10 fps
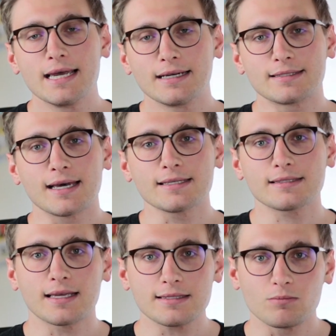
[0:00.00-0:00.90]
Das
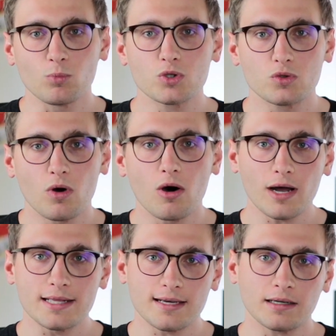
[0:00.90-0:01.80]
heißt, das musst du auch als